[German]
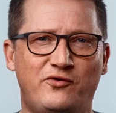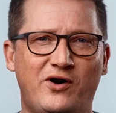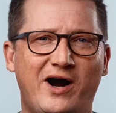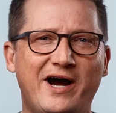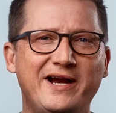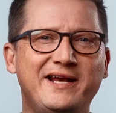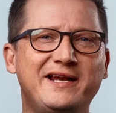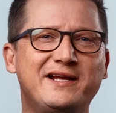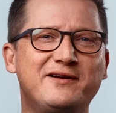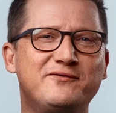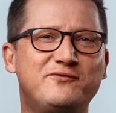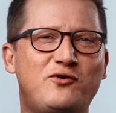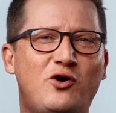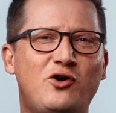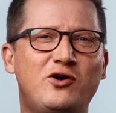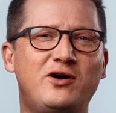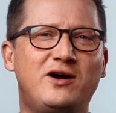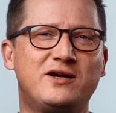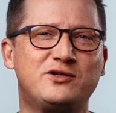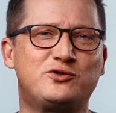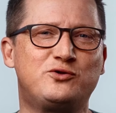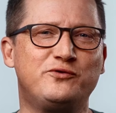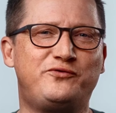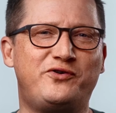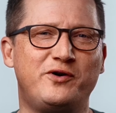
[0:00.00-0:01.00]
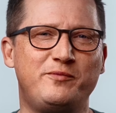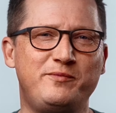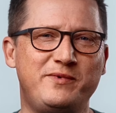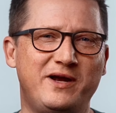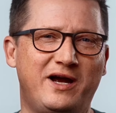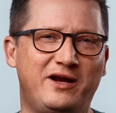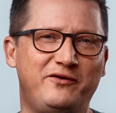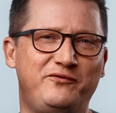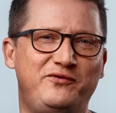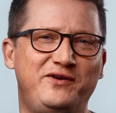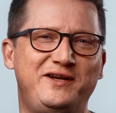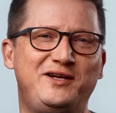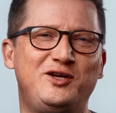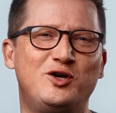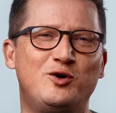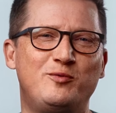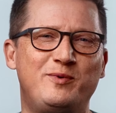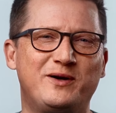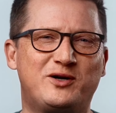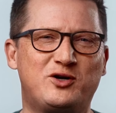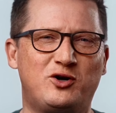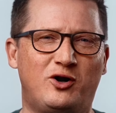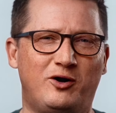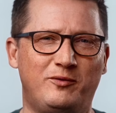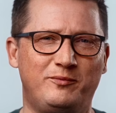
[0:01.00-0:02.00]
Vor einigen Wochen hast du von mir ein Video
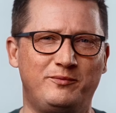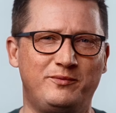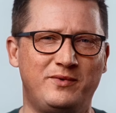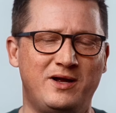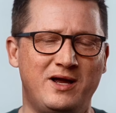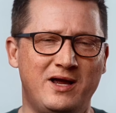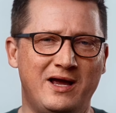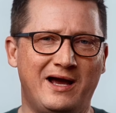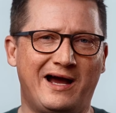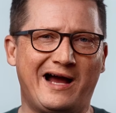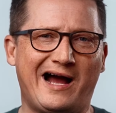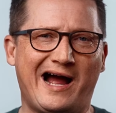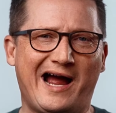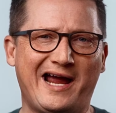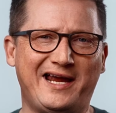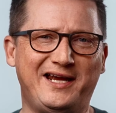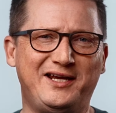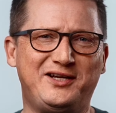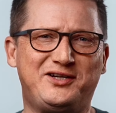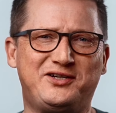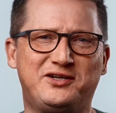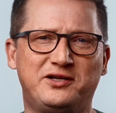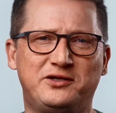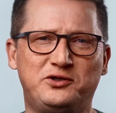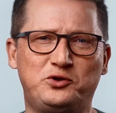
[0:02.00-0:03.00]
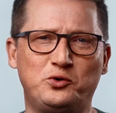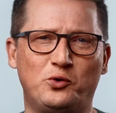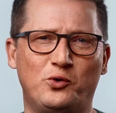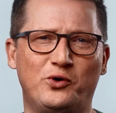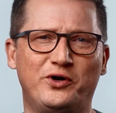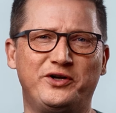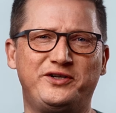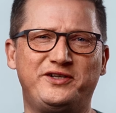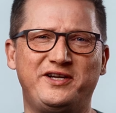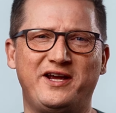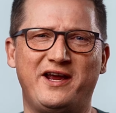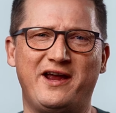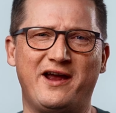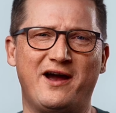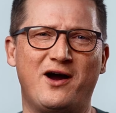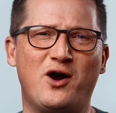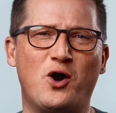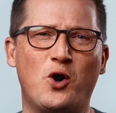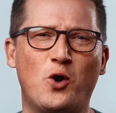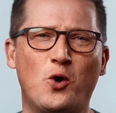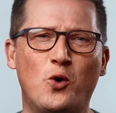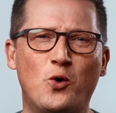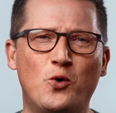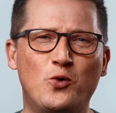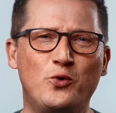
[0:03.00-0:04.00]
bekommen, reich durch
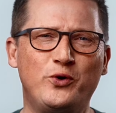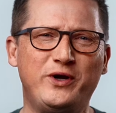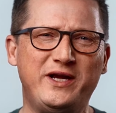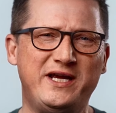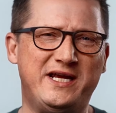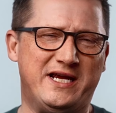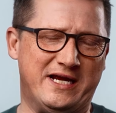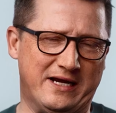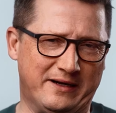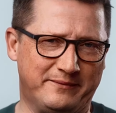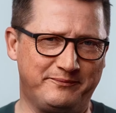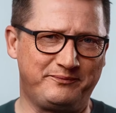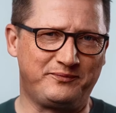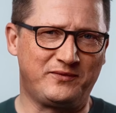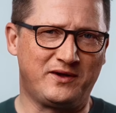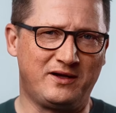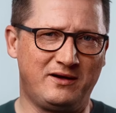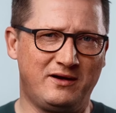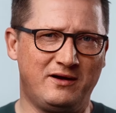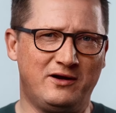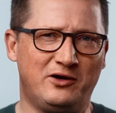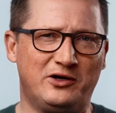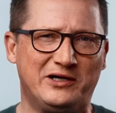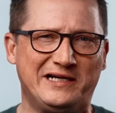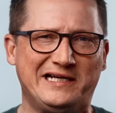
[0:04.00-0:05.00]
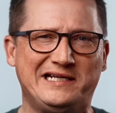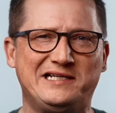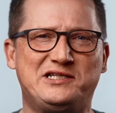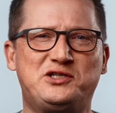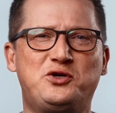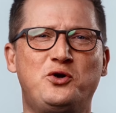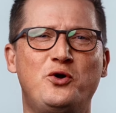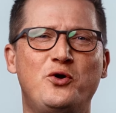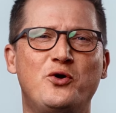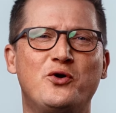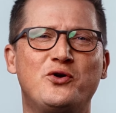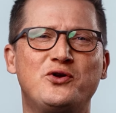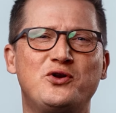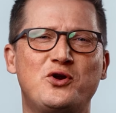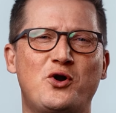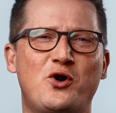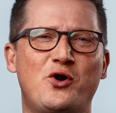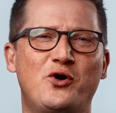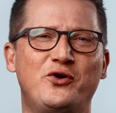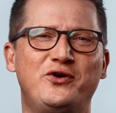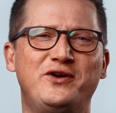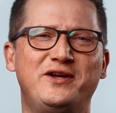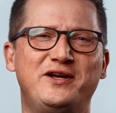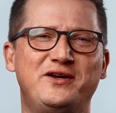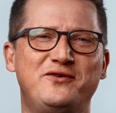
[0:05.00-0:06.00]
ROI, Return
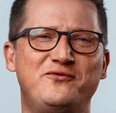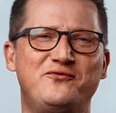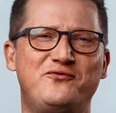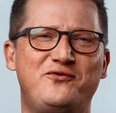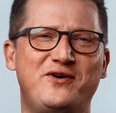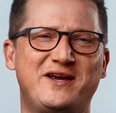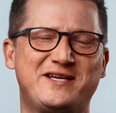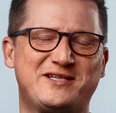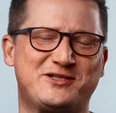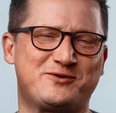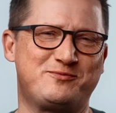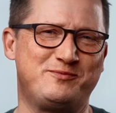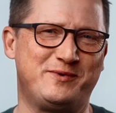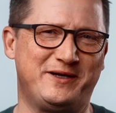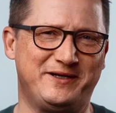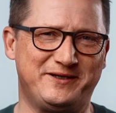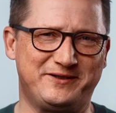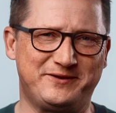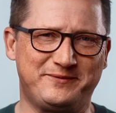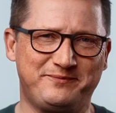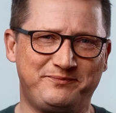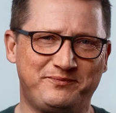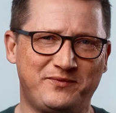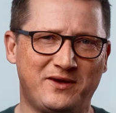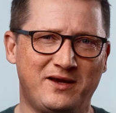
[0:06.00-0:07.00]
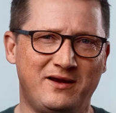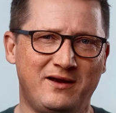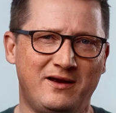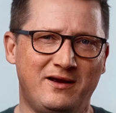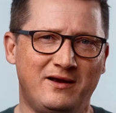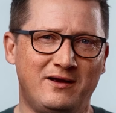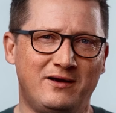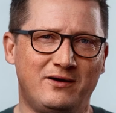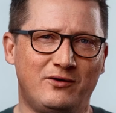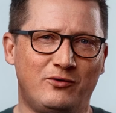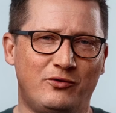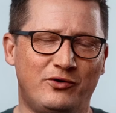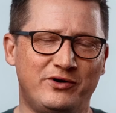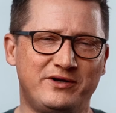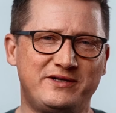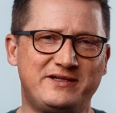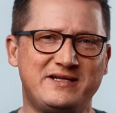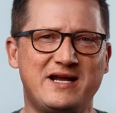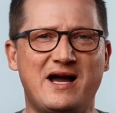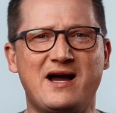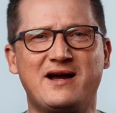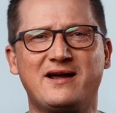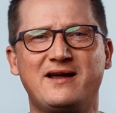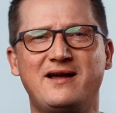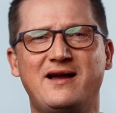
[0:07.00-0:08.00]
on Investment. Und
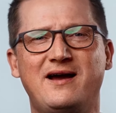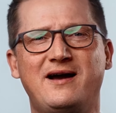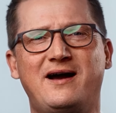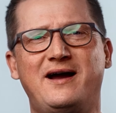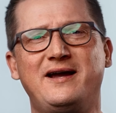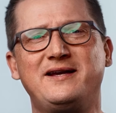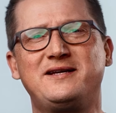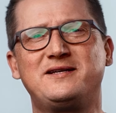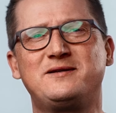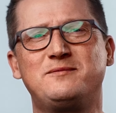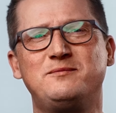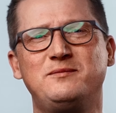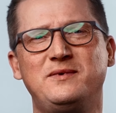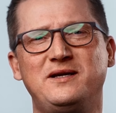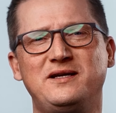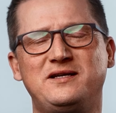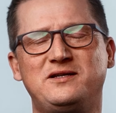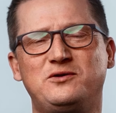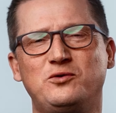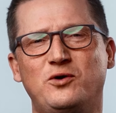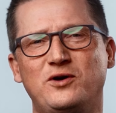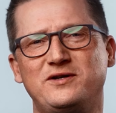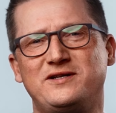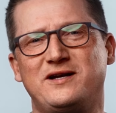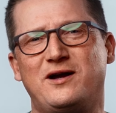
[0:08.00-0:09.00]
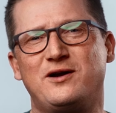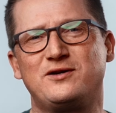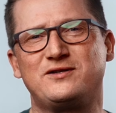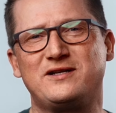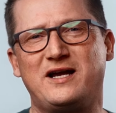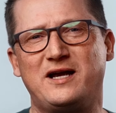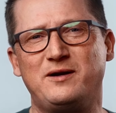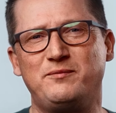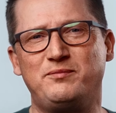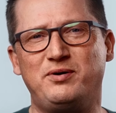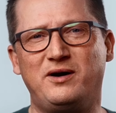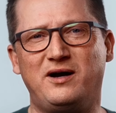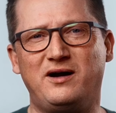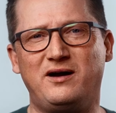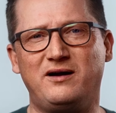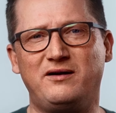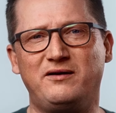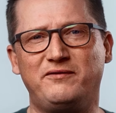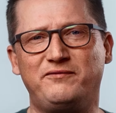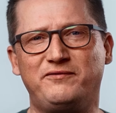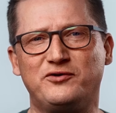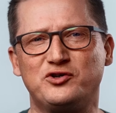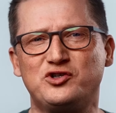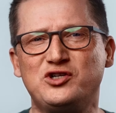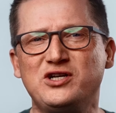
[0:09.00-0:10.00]
nachher erreichten mich durchaus ein
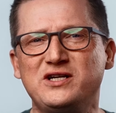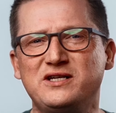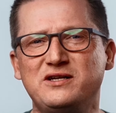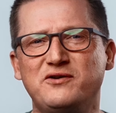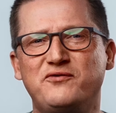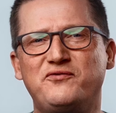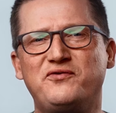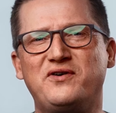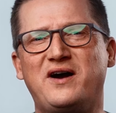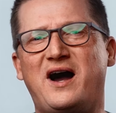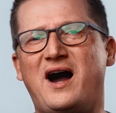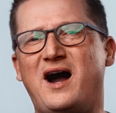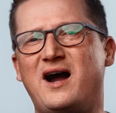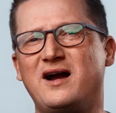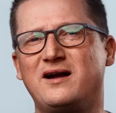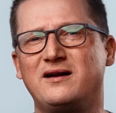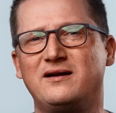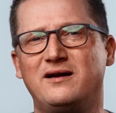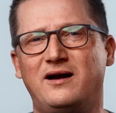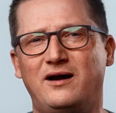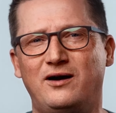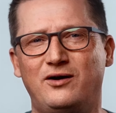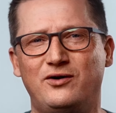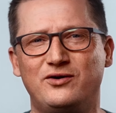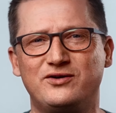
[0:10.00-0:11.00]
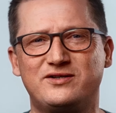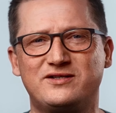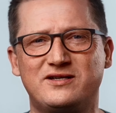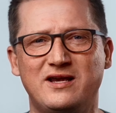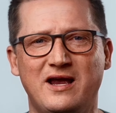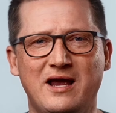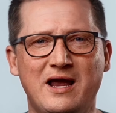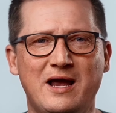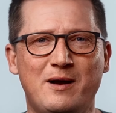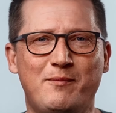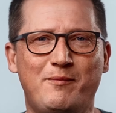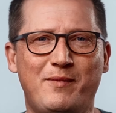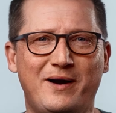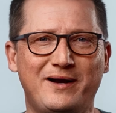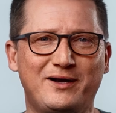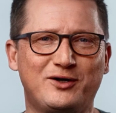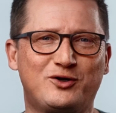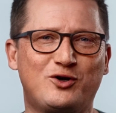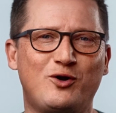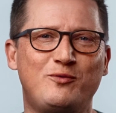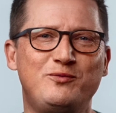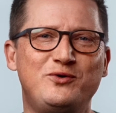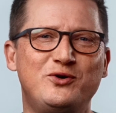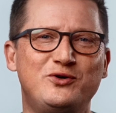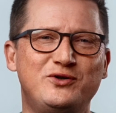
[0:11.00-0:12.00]
paar verschiedene Fragen aus meiner
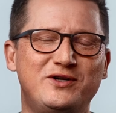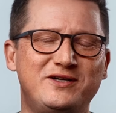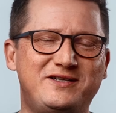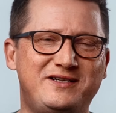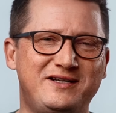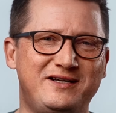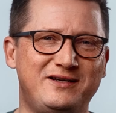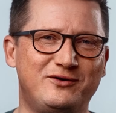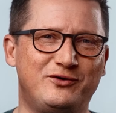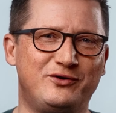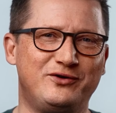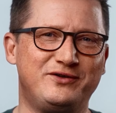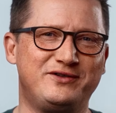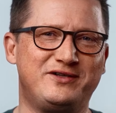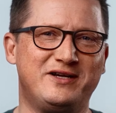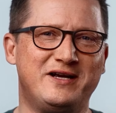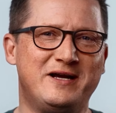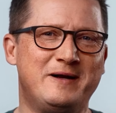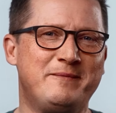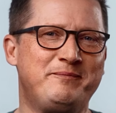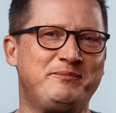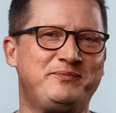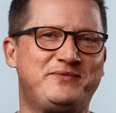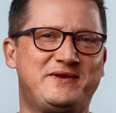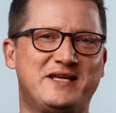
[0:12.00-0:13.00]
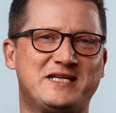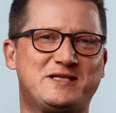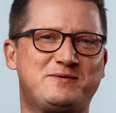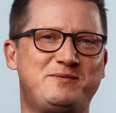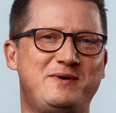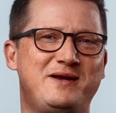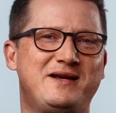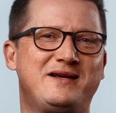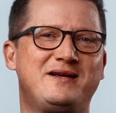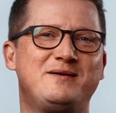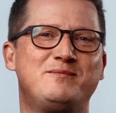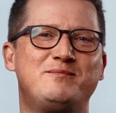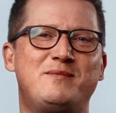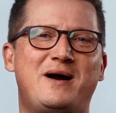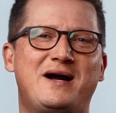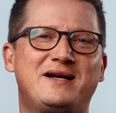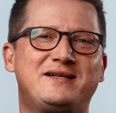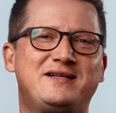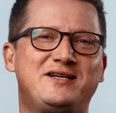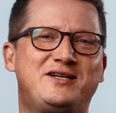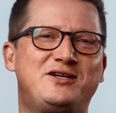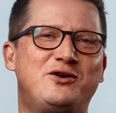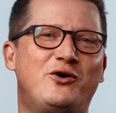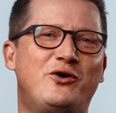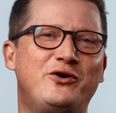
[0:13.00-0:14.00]
Community und deswegen
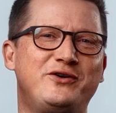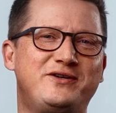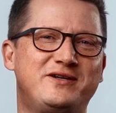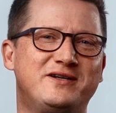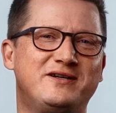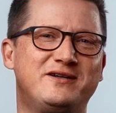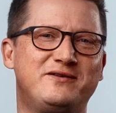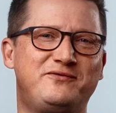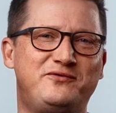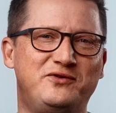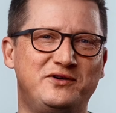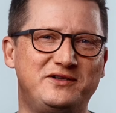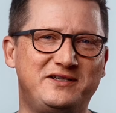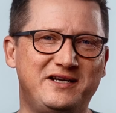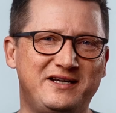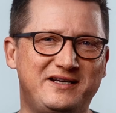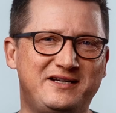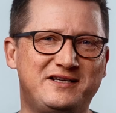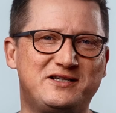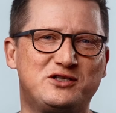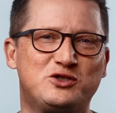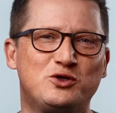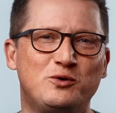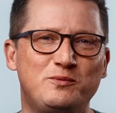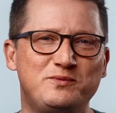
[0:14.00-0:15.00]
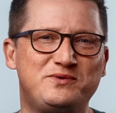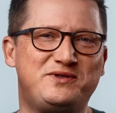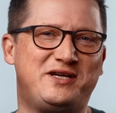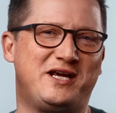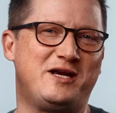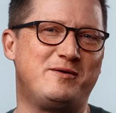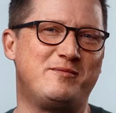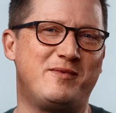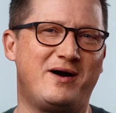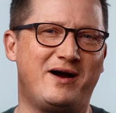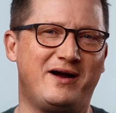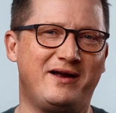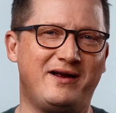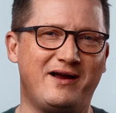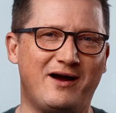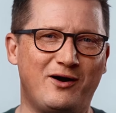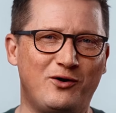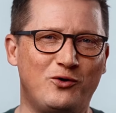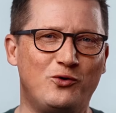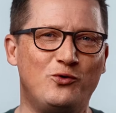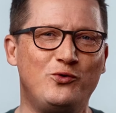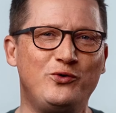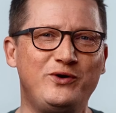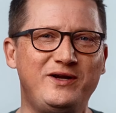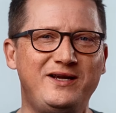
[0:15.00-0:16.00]
machte ich heute für dich zum Thema
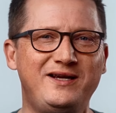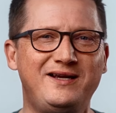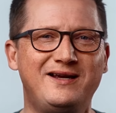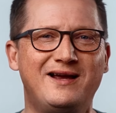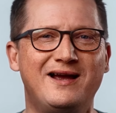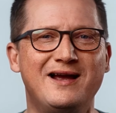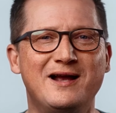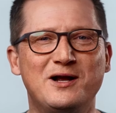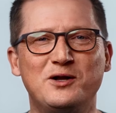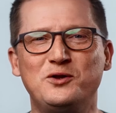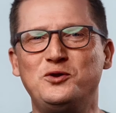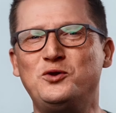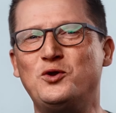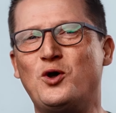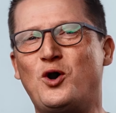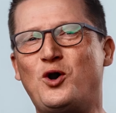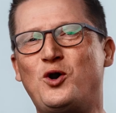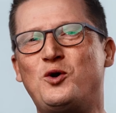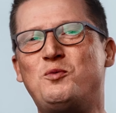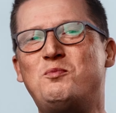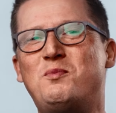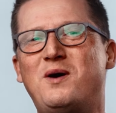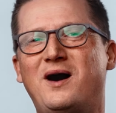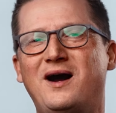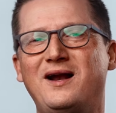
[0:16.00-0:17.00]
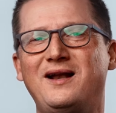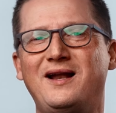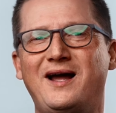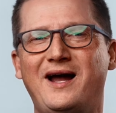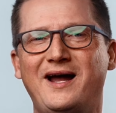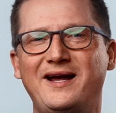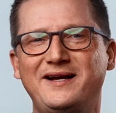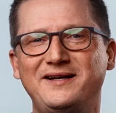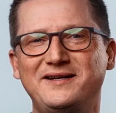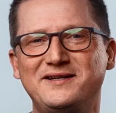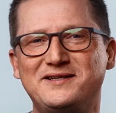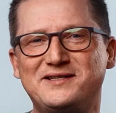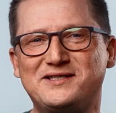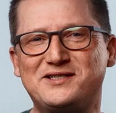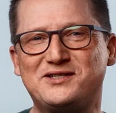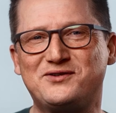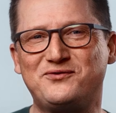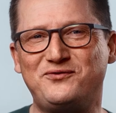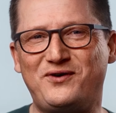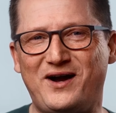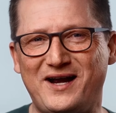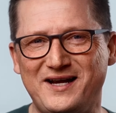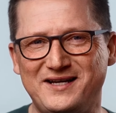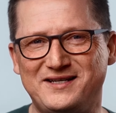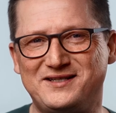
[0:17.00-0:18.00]
ROI nochmal eine
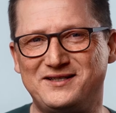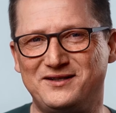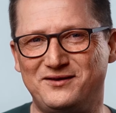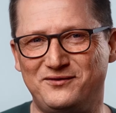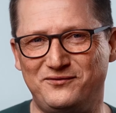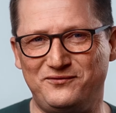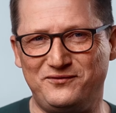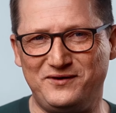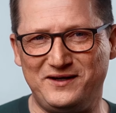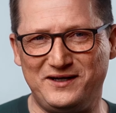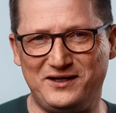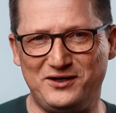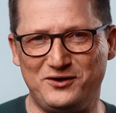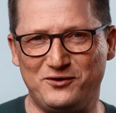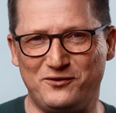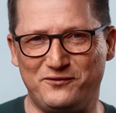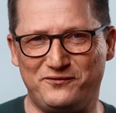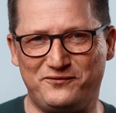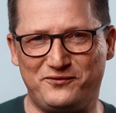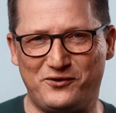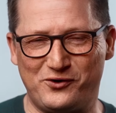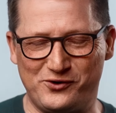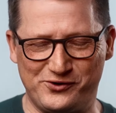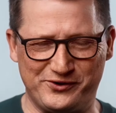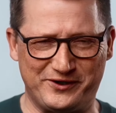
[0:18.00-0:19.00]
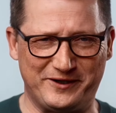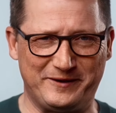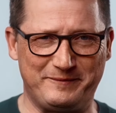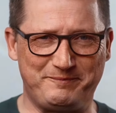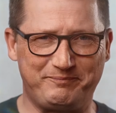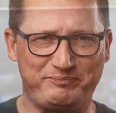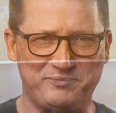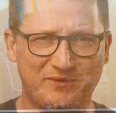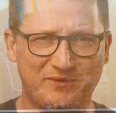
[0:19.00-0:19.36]
zweite Videofolge.